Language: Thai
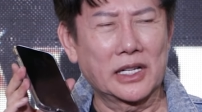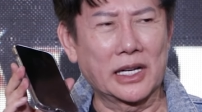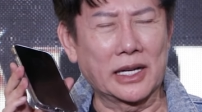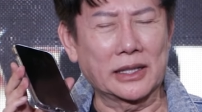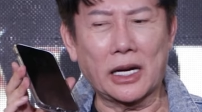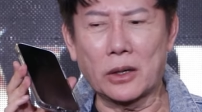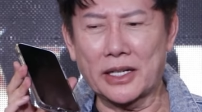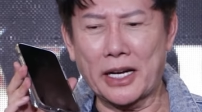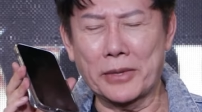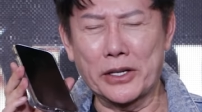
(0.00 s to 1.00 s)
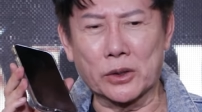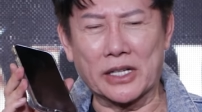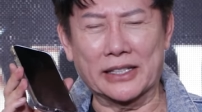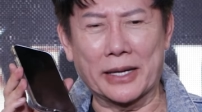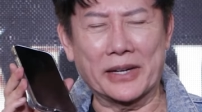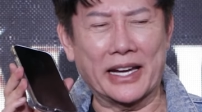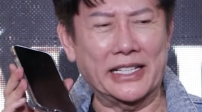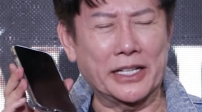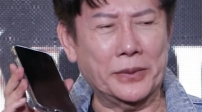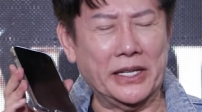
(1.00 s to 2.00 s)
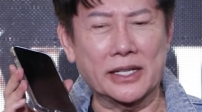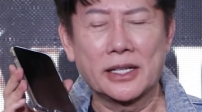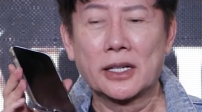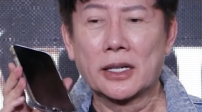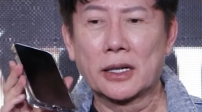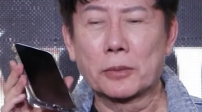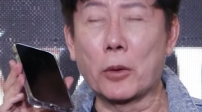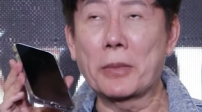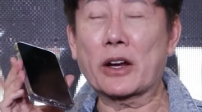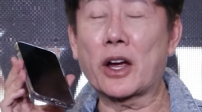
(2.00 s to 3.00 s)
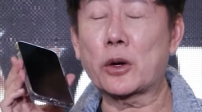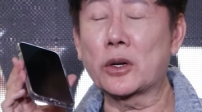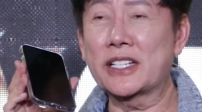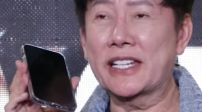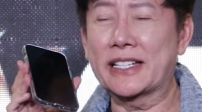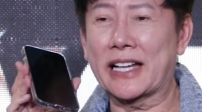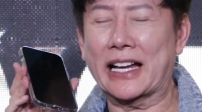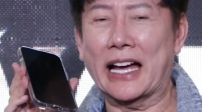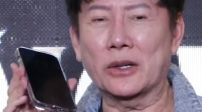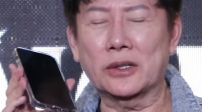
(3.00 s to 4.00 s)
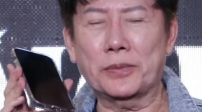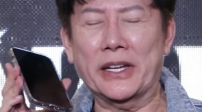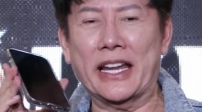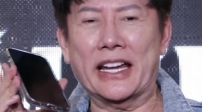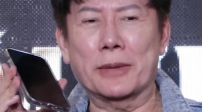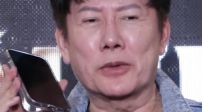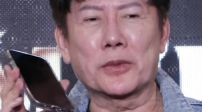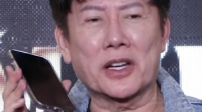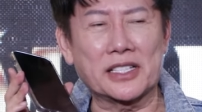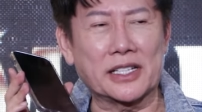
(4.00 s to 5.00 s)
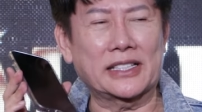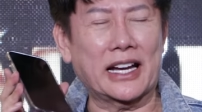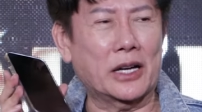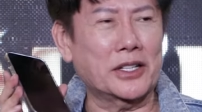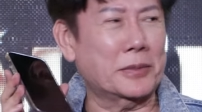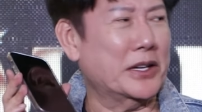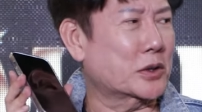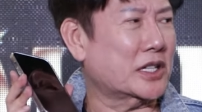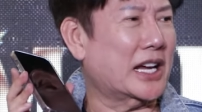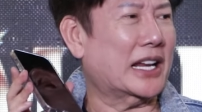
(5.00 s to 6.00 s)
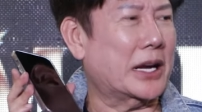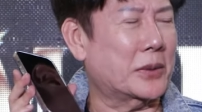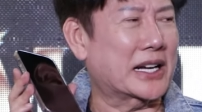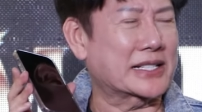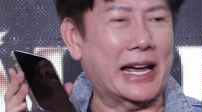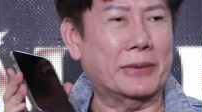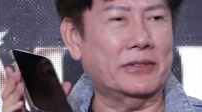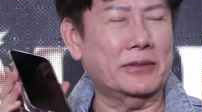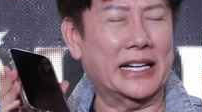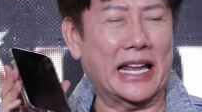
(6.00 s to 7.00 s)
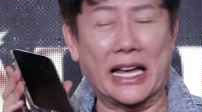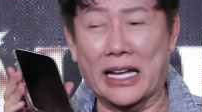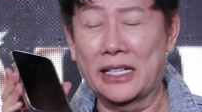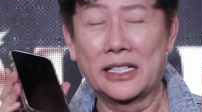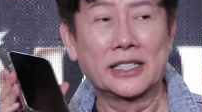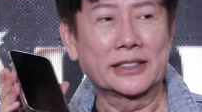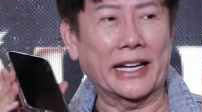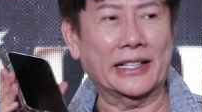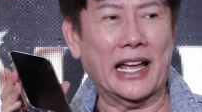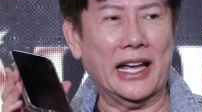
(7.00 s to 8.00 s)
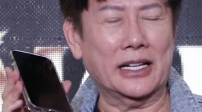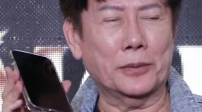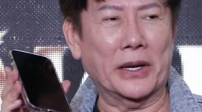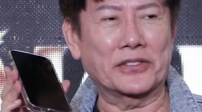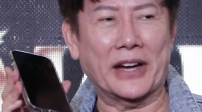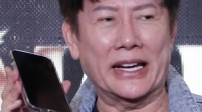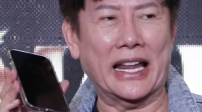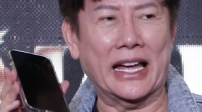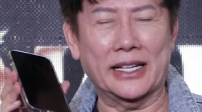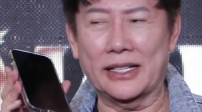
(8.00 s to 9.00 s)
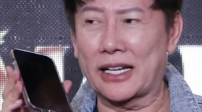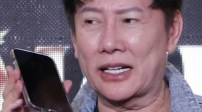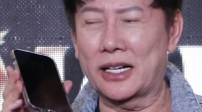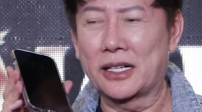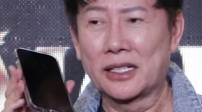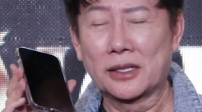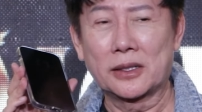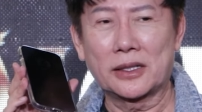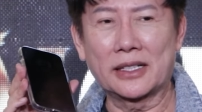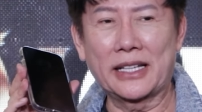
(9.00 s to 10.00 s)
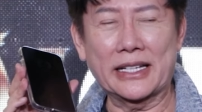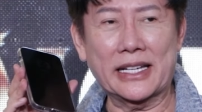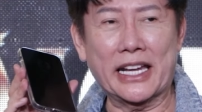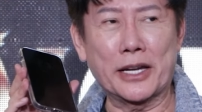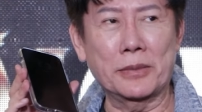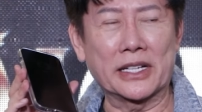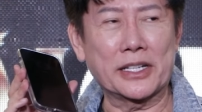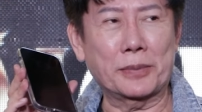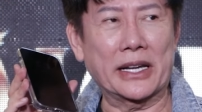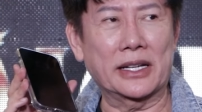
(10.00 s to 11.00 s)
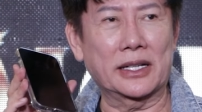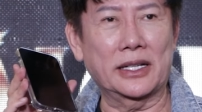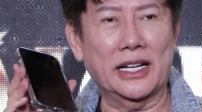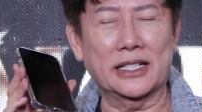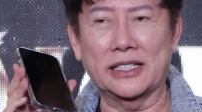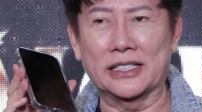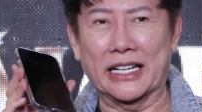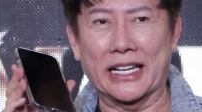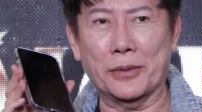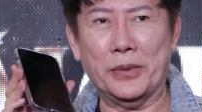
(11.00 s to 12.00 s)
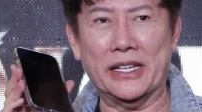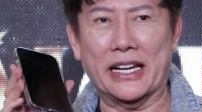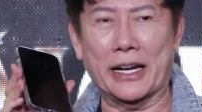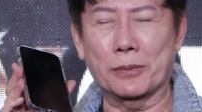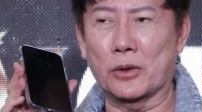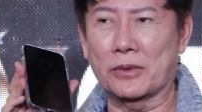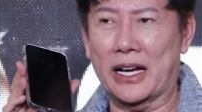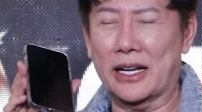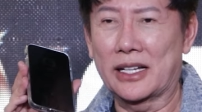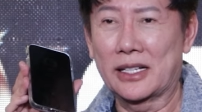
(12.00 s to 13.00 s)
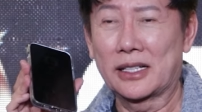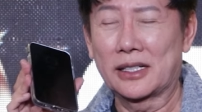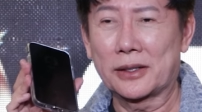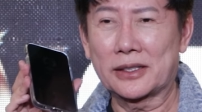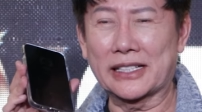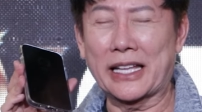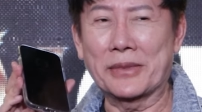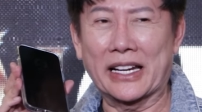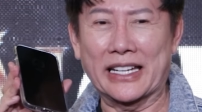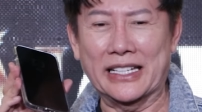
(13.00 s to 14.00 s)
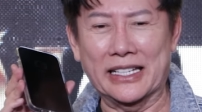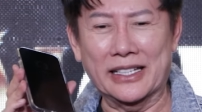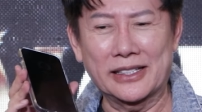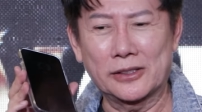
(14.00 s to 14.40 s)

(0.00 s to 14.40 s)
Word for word: อ่าแล้วเขาก็ยังไม่หยุดอ่ะทำไงดีอะพี่ผมไม่ค่อยคุ้นชินกับเขาพี่แนะนำผมหน่อยสิถ้าเขายังไม่หยุดเขายังไลฟ์วันละสามเวลาแต่งหน้าแล้วเปิดไฟไลฟ์แล้วก็เล่นเกมเหมือนจะเป็นเรื่องอื่นอย่างเงี้ยพี่แนะนำผมว่าจะทำยังไงดี